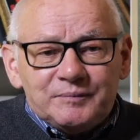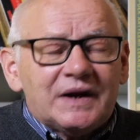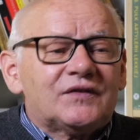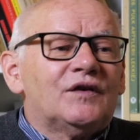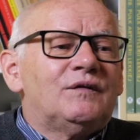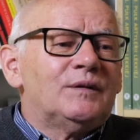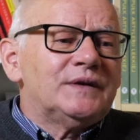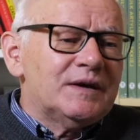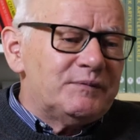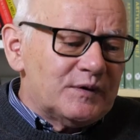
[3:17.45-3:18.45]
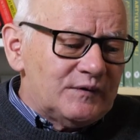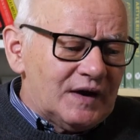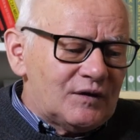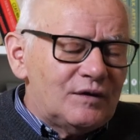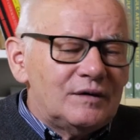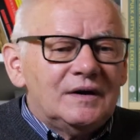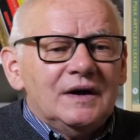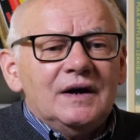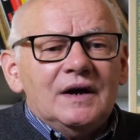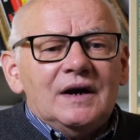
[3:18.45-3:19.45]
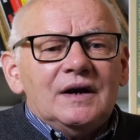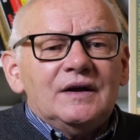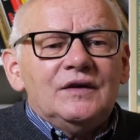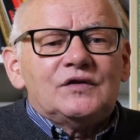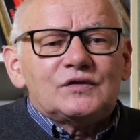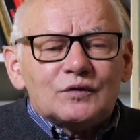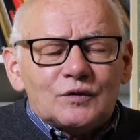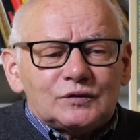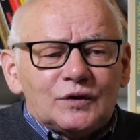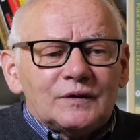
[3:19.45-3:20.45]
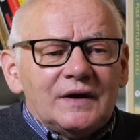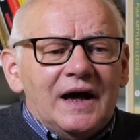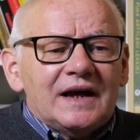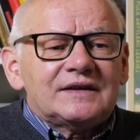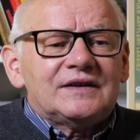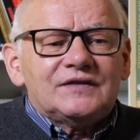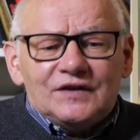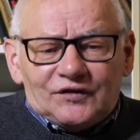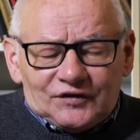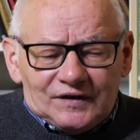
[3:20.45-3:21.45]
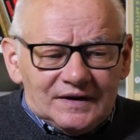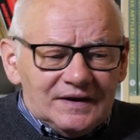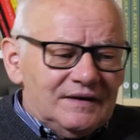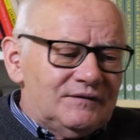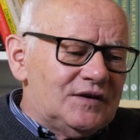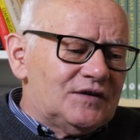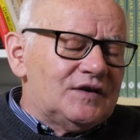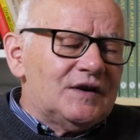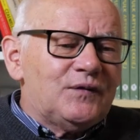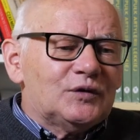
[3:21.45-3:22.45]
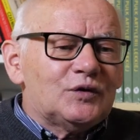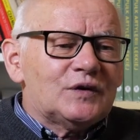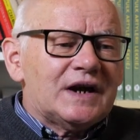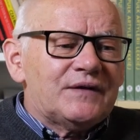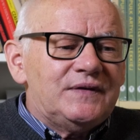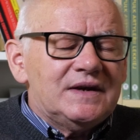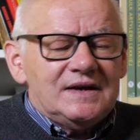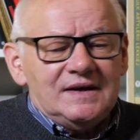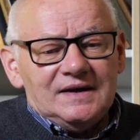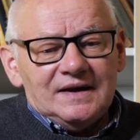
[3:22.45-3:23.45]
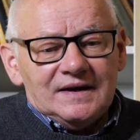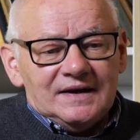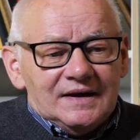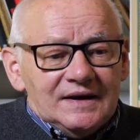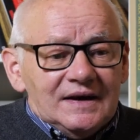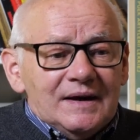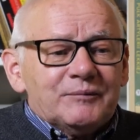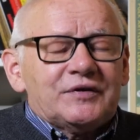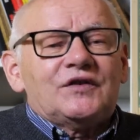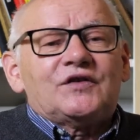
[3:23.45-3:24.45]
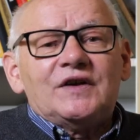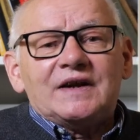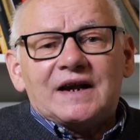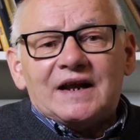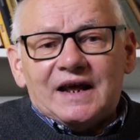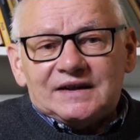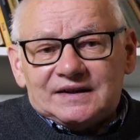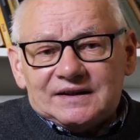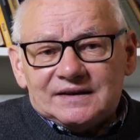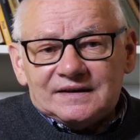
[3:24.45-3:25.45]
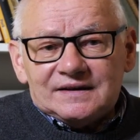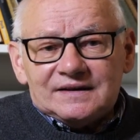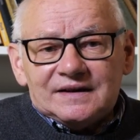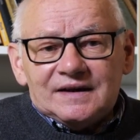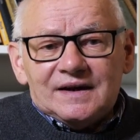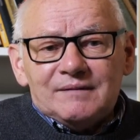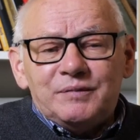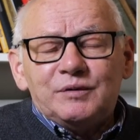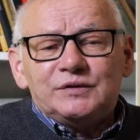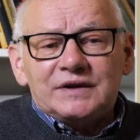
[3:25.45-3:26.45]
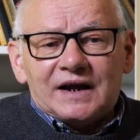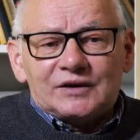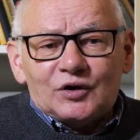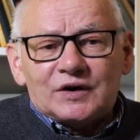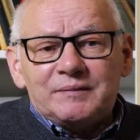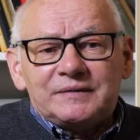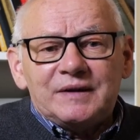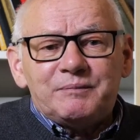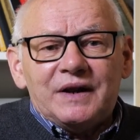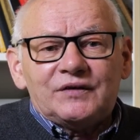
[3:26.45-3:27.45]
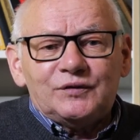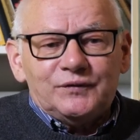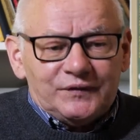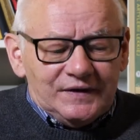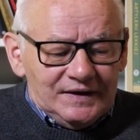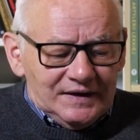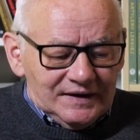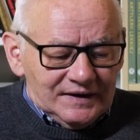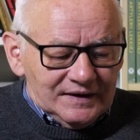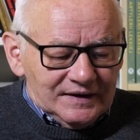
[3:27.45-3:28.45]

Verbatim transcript: Pracował najpierw jako instruktor artystyczny w dziedzinie fotografiki. Przez szereg lat był dyrektorem tej placówki.